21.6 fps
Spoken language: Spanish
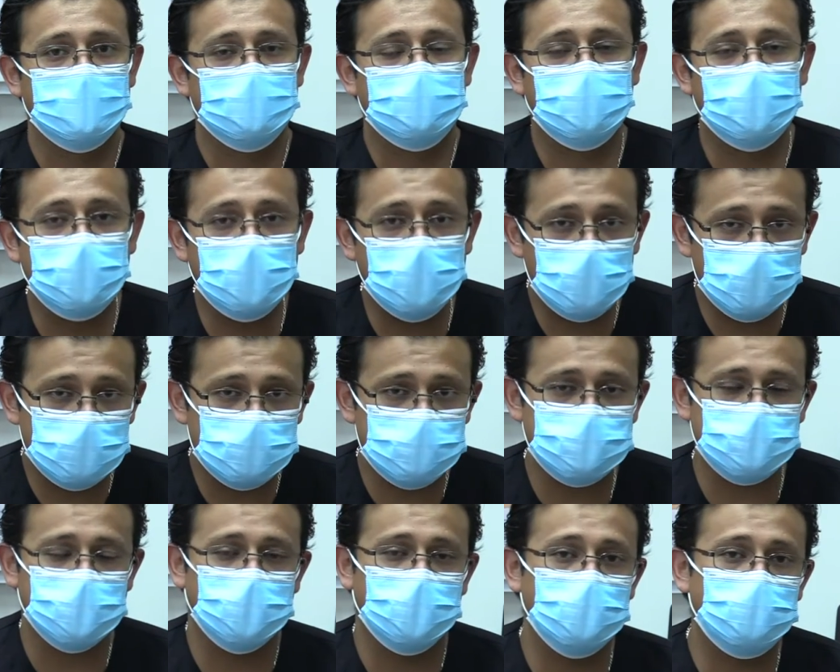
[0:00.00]

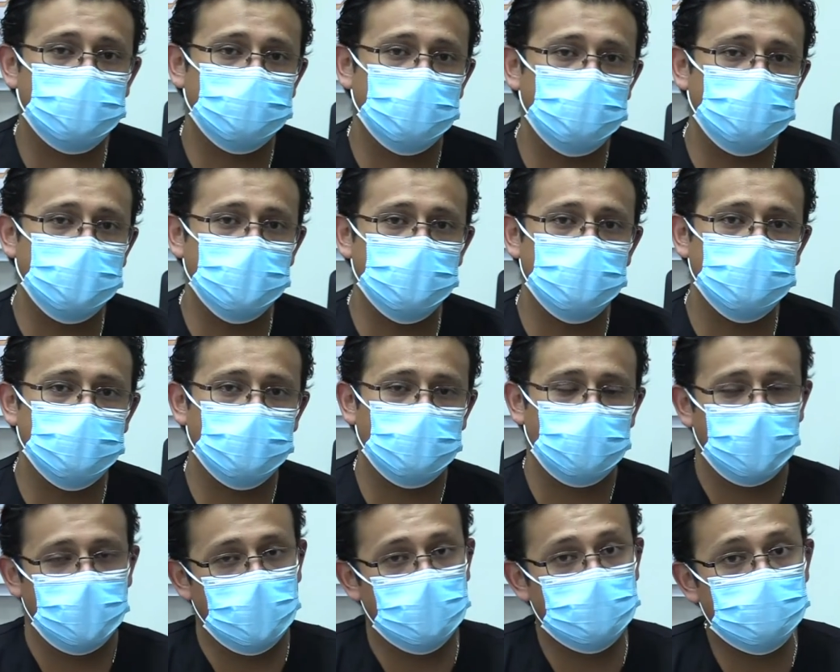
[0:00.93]
Tenemos en estos minutos,
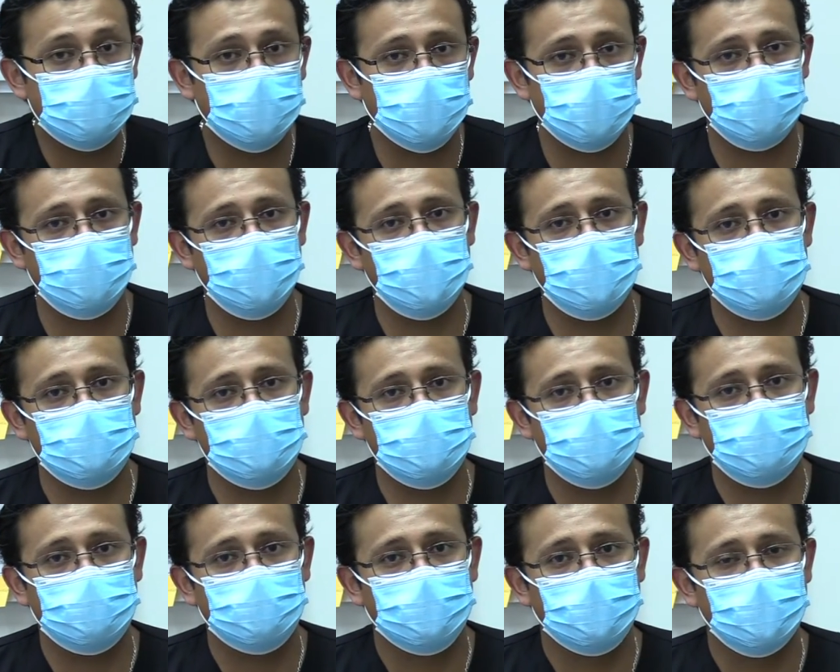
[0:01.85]
en
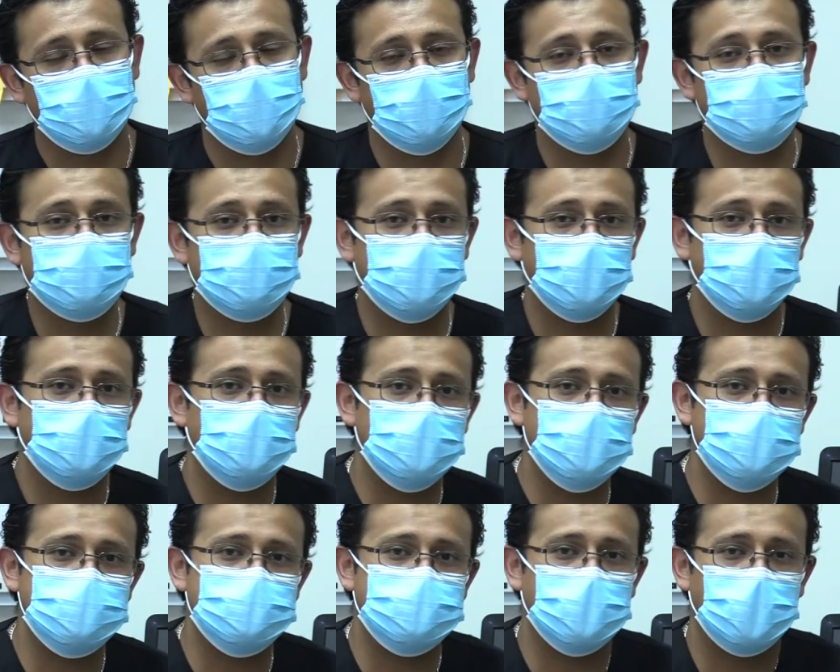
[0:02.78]
promedio, entre
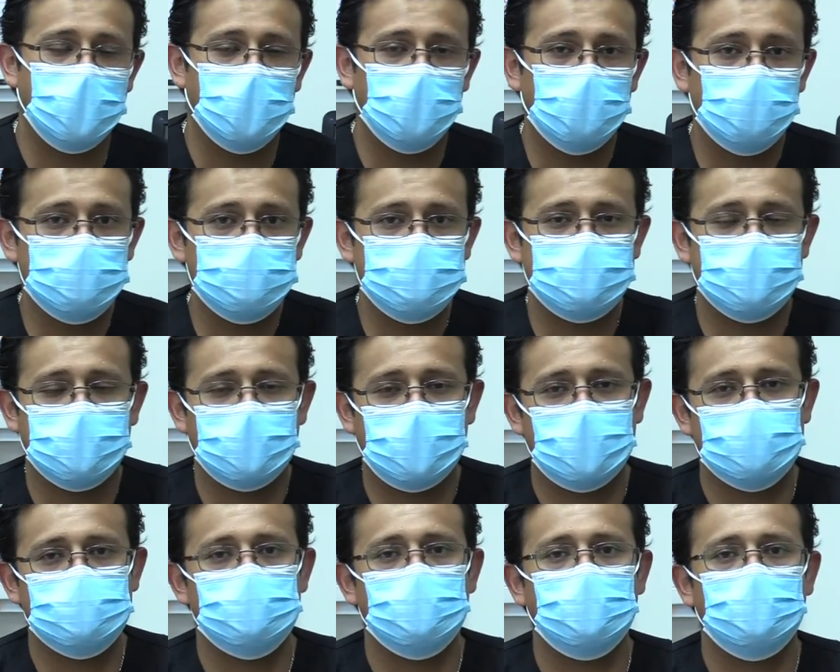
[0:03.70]
10 a 11
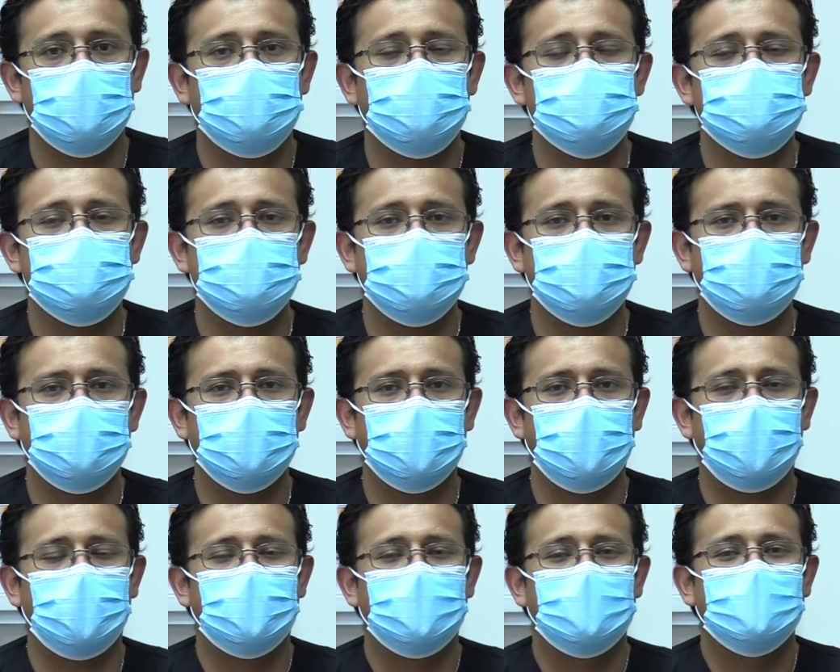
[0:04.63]
casos de
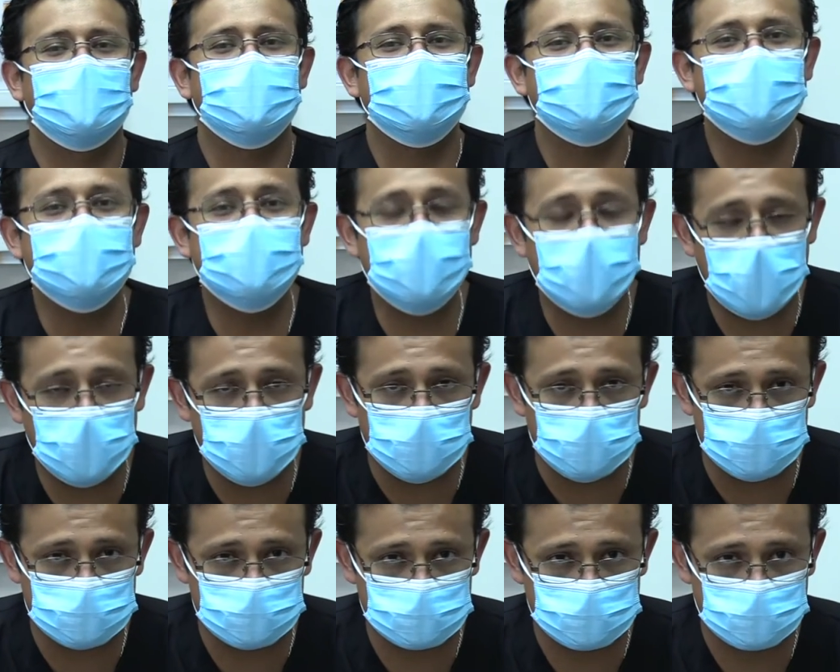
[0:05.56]
positividad
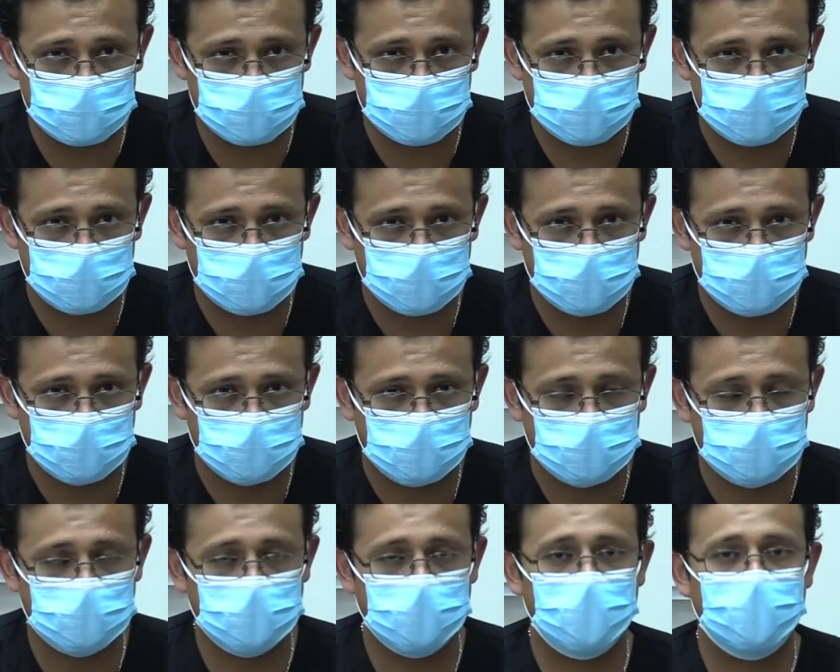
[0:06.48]
diarios.
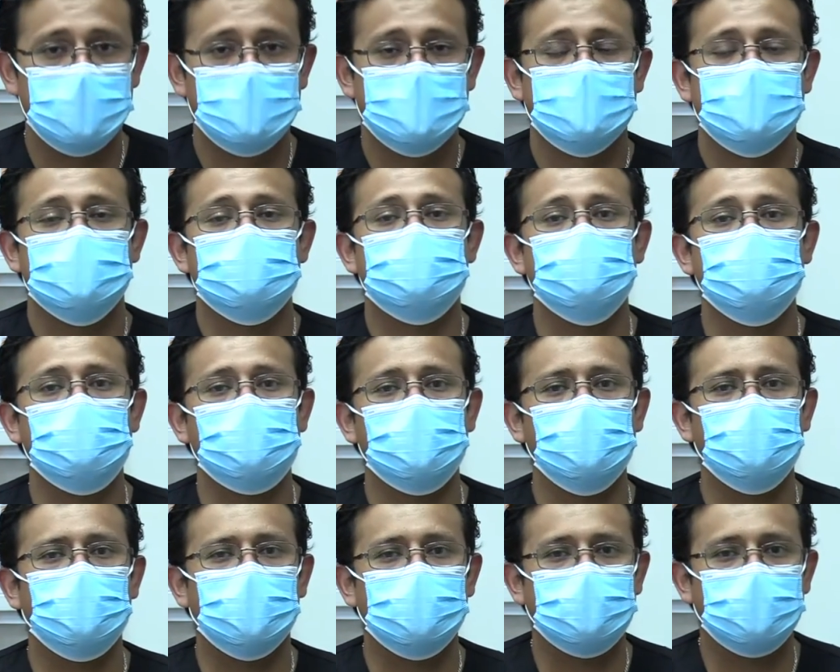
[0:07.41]
Es un
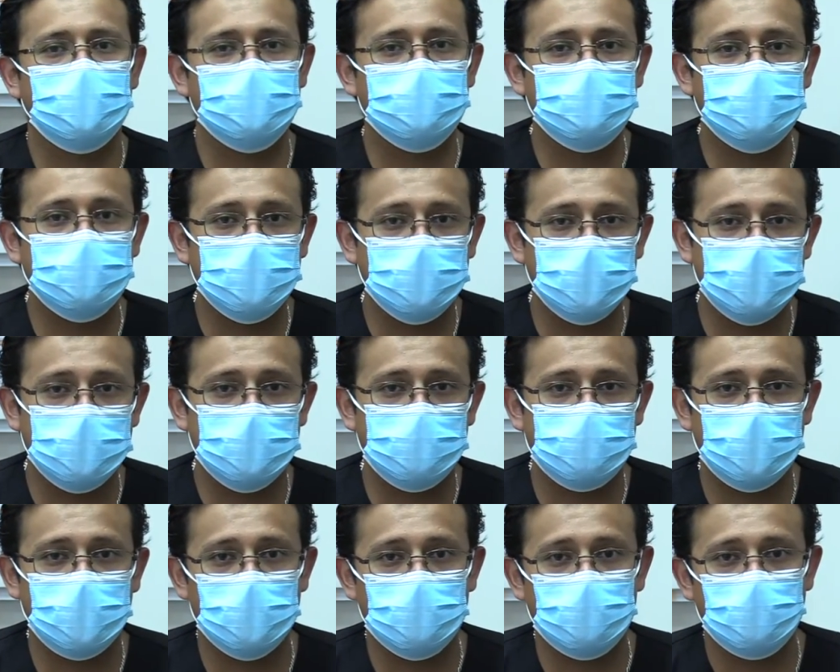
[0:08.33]
número bastante
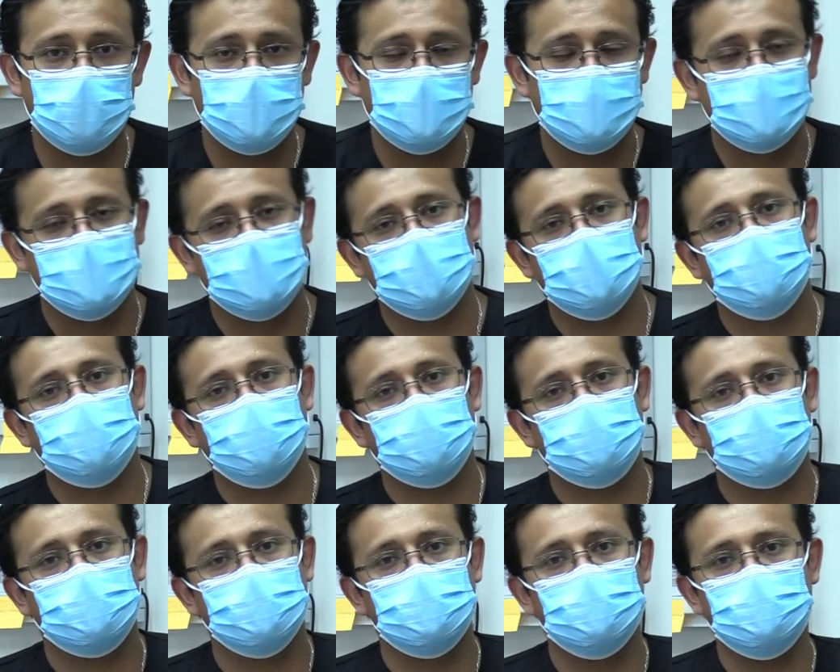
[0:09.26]
elevado que
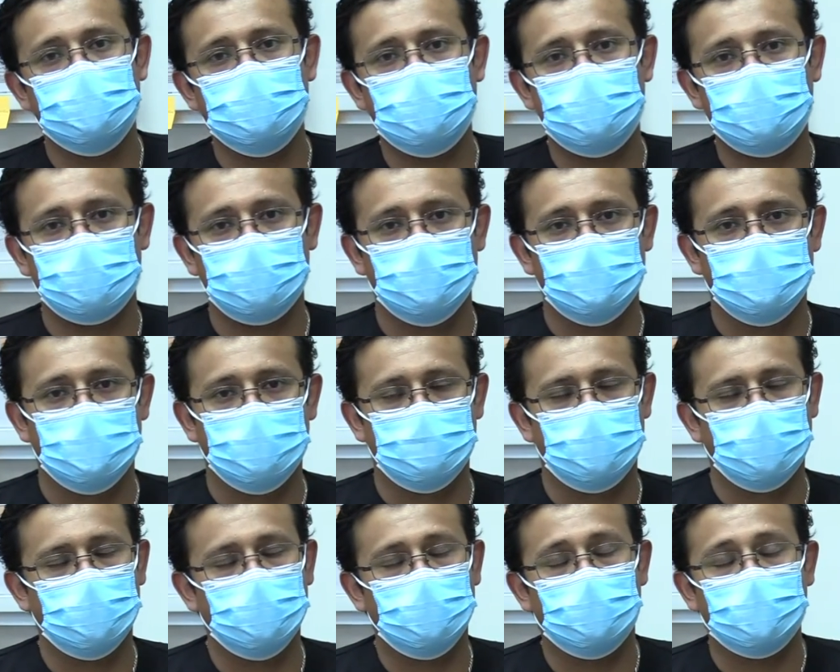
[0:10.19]
anterior
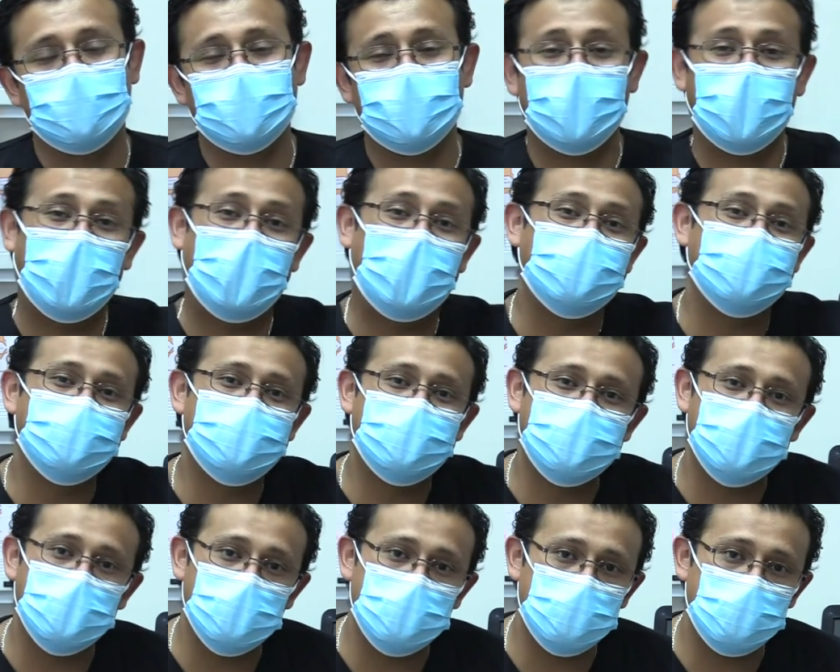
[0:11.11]
al proceso
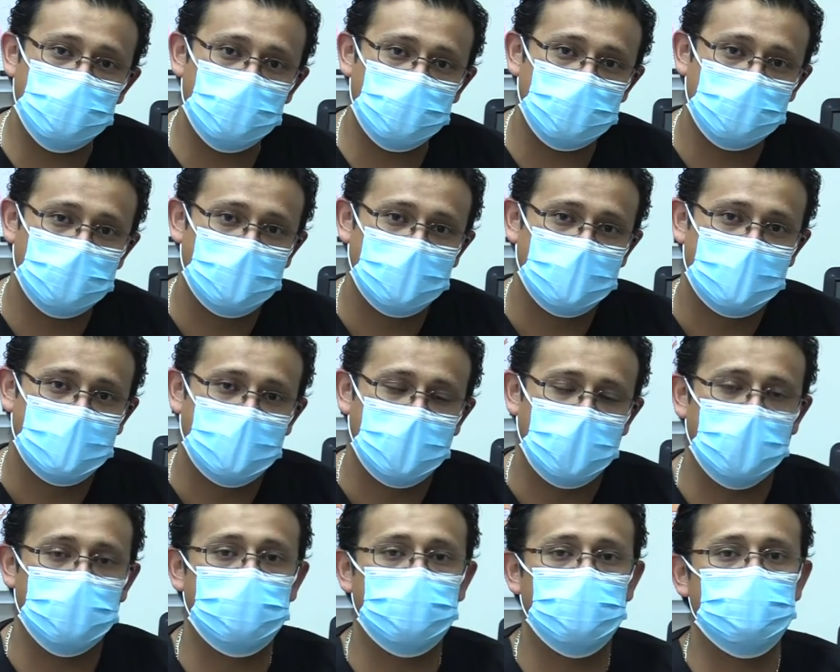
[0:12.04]
del paso 1 que
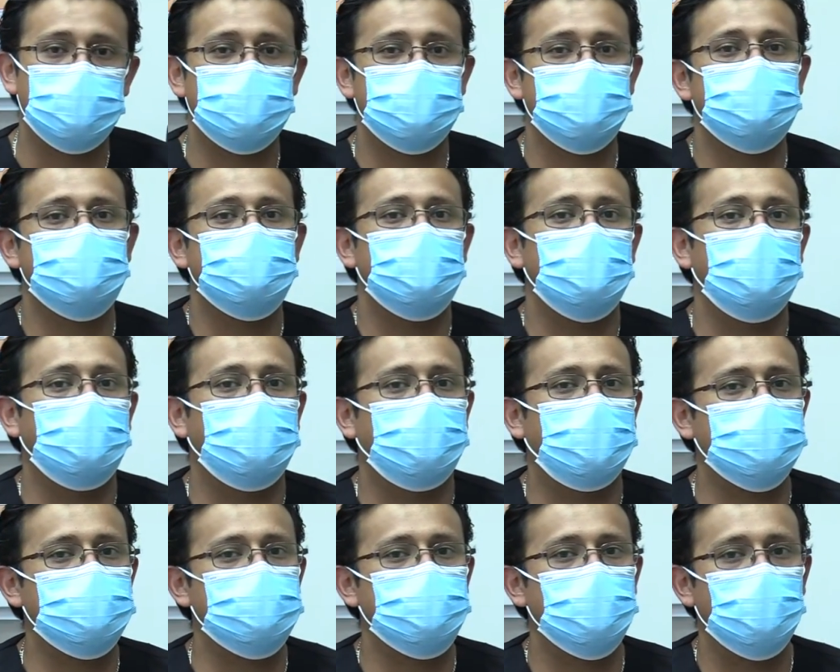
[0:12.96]
nos encontrábamos en
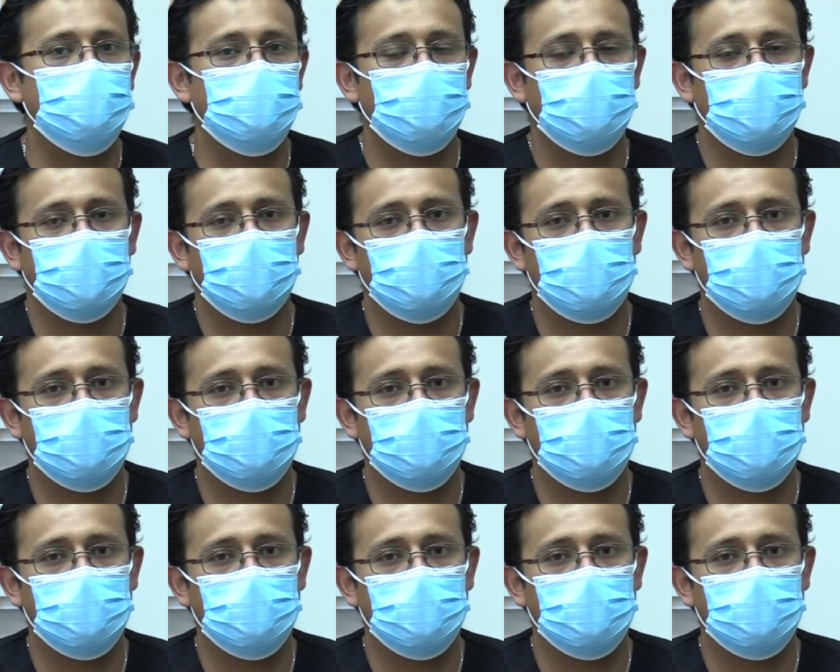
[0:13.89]
cuarentena,